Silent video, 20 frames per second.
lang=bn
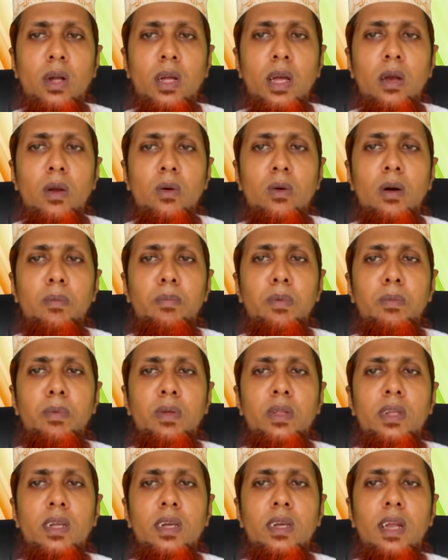সকালেও আপনি
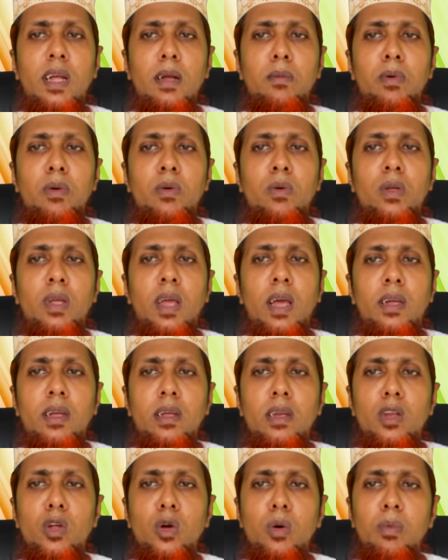ভিজিয়ে রাখবেন ওই
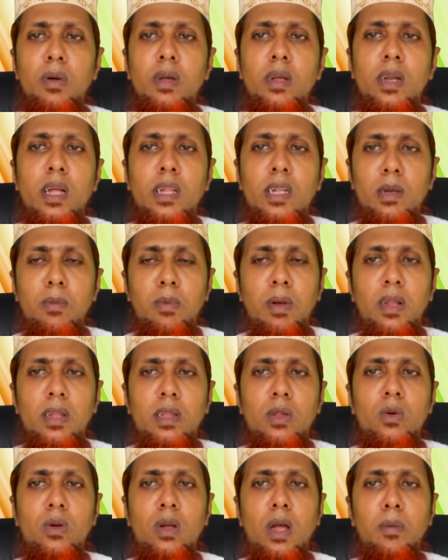একই নিয়মে
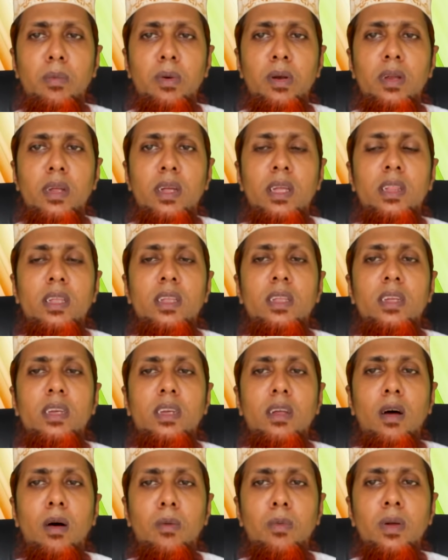রাত্রিবেলাতেও খাবেন এতে
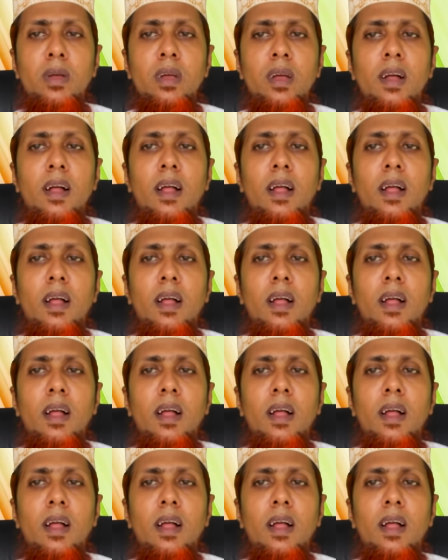যেটা হবে